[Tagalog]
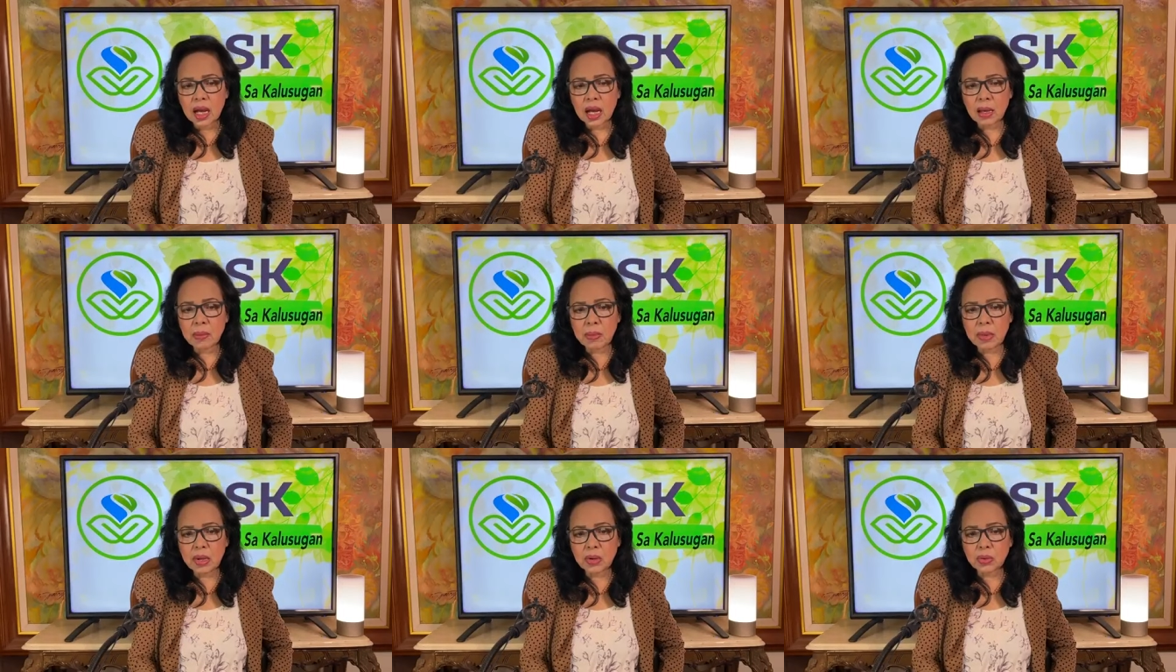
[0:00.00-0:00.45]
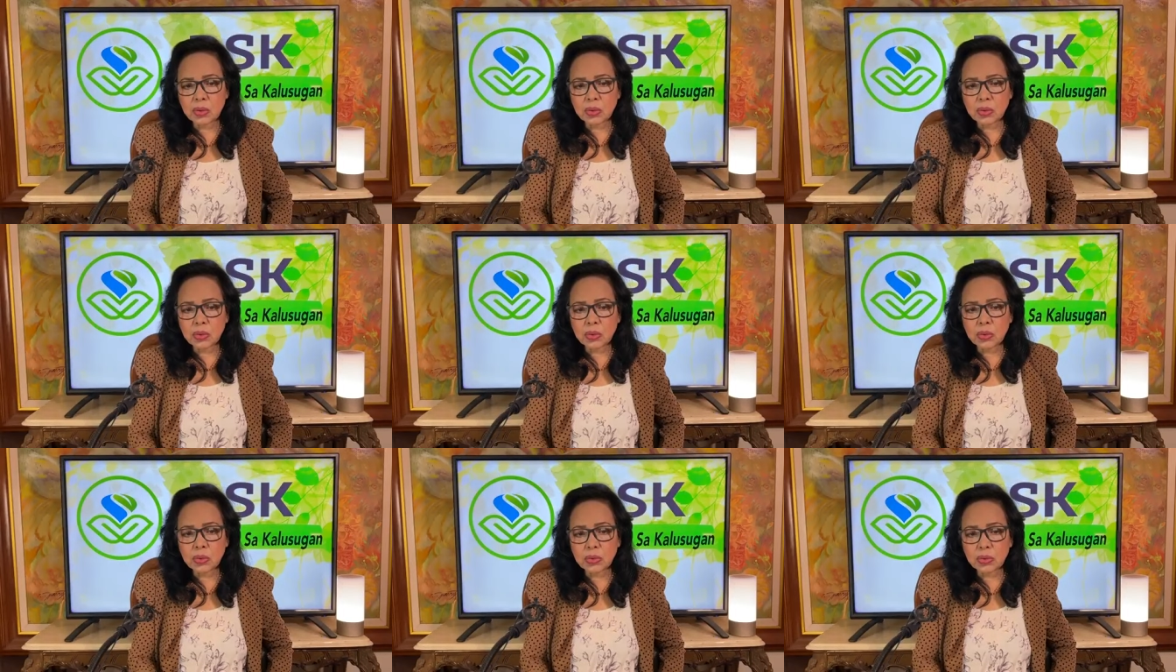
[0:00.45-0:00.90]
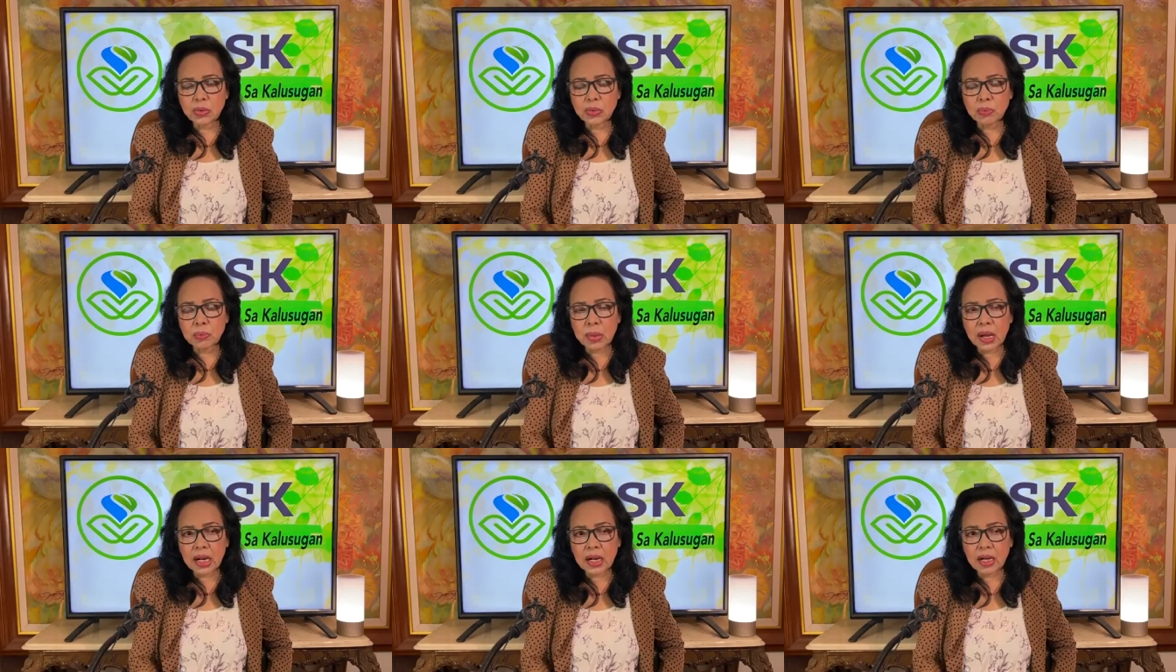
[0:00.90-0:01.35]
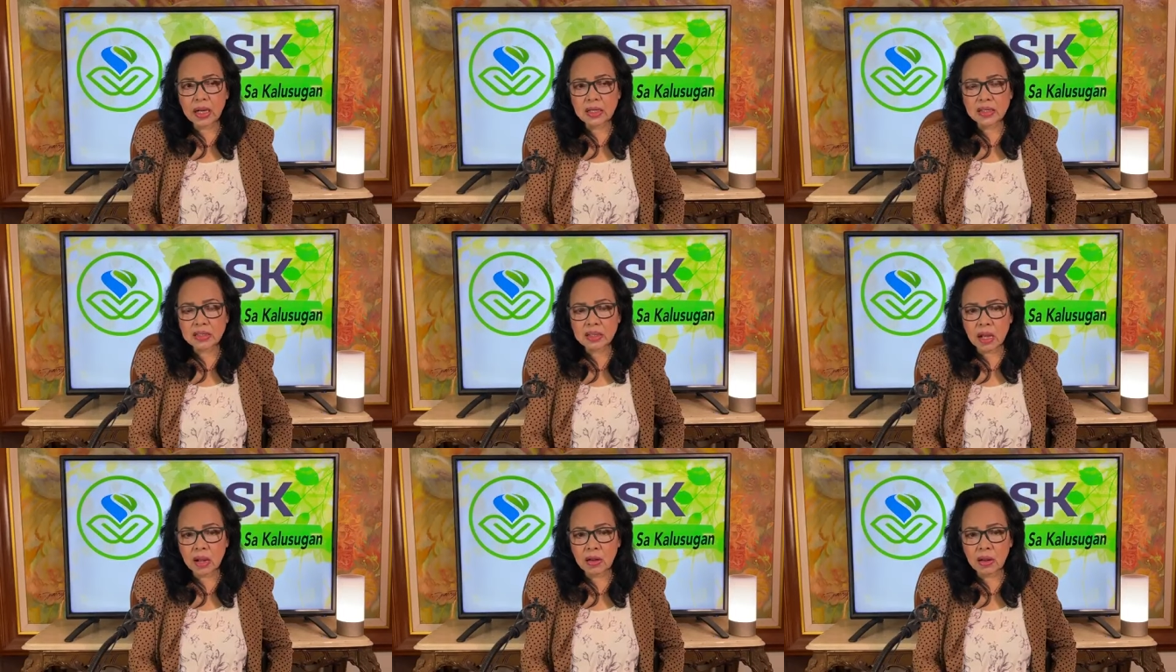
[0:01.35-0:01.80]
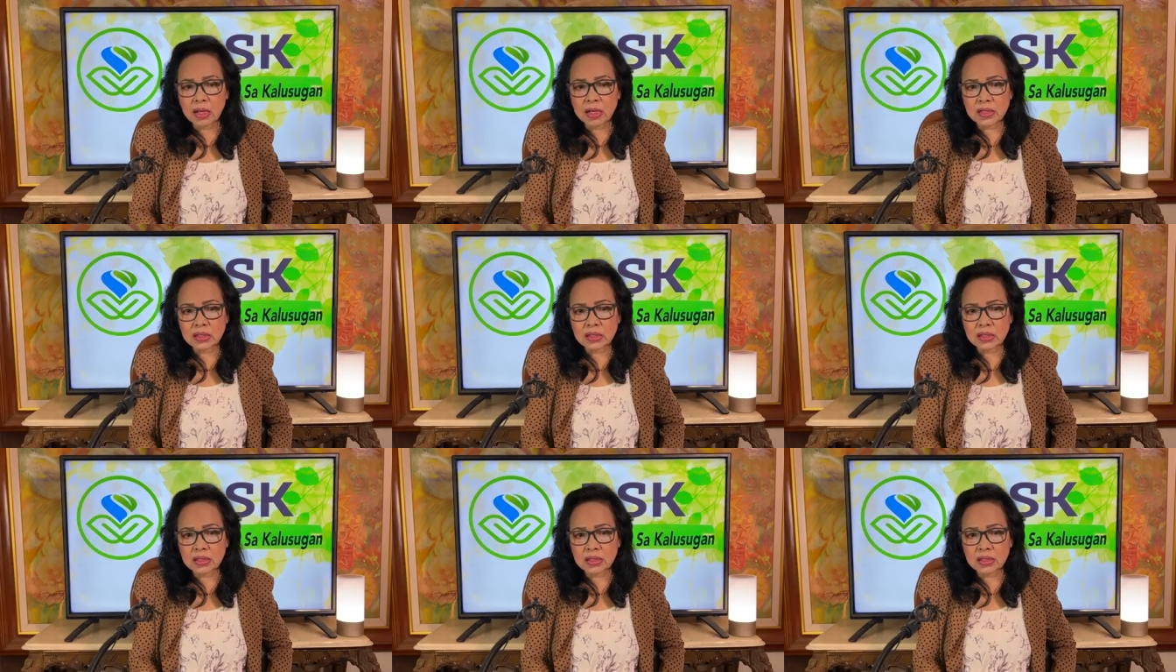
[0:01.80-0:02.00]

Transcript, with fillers: uh, meron dong parang sca